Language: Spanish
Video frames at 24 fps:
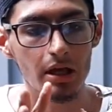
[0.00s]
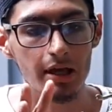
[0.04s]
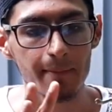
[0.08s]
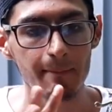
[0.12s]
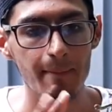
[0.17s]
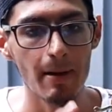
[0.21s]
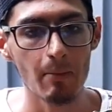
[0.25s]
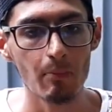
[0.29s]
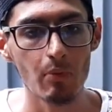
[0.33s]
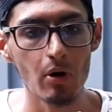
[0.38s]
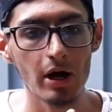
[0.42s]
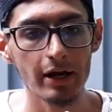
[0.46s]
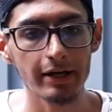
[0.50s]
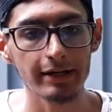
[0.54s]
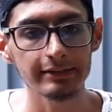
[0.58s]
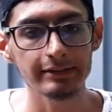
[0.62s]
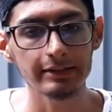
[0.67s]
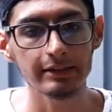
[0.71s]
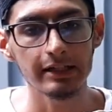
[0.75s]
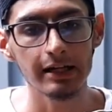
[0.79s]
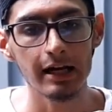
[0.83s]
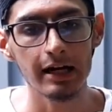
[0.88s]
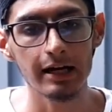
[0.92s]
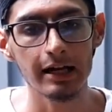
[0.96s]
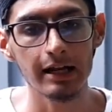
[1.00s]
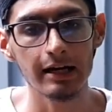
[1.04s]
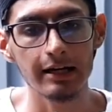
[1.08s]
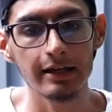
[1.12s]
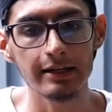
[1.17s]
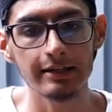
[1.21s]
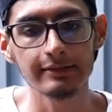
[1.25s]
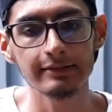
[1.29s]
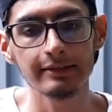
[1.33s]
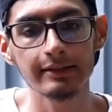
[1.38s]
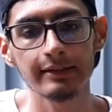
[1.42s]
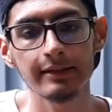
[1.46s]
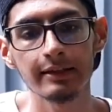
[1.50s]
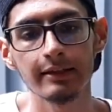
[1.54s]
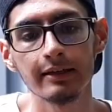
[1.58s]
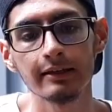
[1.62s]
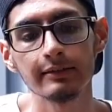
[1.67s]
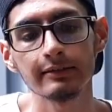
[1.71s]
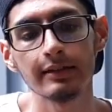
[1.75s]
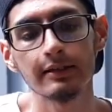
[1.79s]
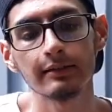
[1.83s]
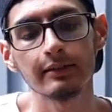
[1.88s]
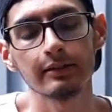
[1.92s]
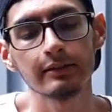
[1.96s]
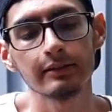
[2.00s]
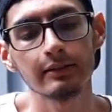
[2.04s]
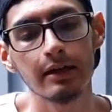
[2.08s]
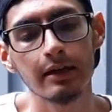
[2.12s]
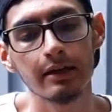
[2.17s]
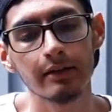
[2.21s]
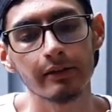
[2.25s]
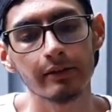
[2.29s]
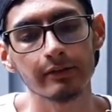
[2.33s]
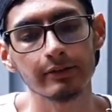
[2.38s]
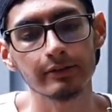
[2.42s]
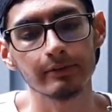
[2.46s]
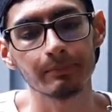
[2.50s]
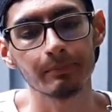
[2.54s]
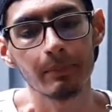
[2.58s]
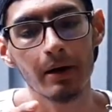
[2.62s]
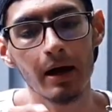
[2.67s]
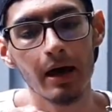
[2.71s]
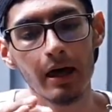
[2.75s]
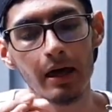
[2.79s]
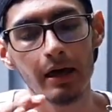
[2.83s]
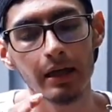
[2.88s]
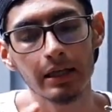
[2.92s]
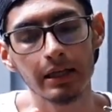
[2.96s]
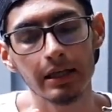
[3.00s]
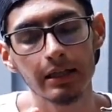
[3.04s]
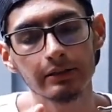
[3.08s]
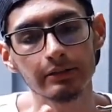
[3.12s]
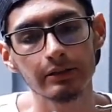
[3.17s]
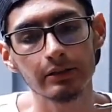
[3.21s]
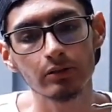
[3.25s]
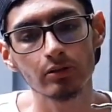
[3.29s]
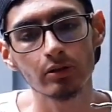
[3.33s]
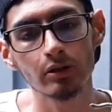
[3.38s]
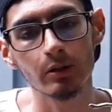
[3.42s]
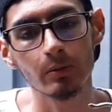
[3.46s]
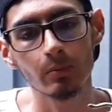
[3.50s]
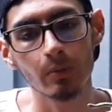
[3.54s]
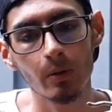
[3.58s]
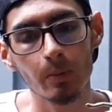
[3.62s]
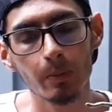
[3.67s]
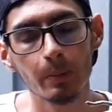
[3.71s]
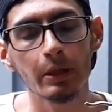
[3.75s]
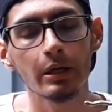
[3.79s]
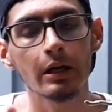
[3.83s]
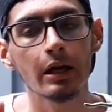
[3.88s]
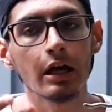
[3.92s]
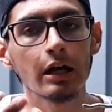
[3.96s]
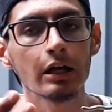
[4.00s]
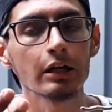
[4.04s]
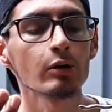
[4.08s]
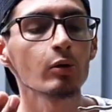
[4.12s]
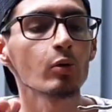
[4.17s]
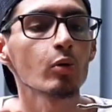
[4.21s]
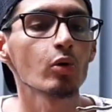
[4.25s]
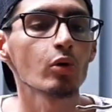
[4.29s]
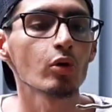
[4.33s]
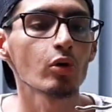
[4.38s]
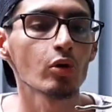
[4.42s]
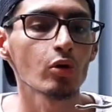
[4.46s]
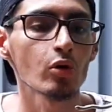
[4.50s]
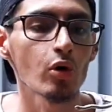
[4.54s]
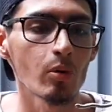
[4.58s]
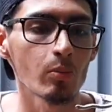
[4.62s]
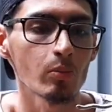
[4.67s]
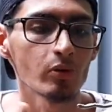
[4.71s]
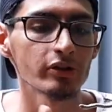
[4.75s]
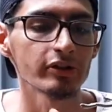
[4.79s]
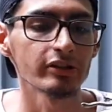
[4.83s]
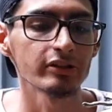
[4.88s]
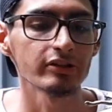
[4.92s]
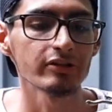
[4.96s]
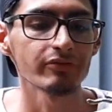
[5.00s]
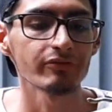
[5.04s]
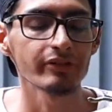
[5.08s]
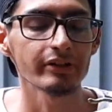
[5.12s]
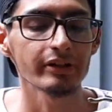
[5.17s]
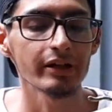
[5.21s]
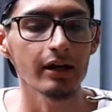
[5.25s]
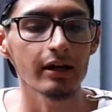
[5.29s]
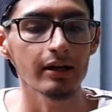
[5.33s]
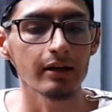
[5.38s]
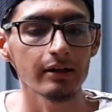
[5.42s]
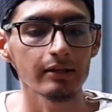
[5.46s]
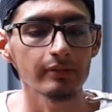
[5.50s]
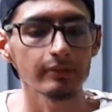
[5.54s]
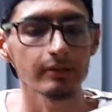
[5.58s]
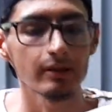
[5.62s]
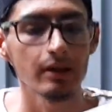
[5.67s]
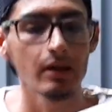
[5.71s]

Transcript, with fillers: Vamos a retirar las raíces que ya están dañadas. Más adelantito les voy a explicar cómo identificarlas.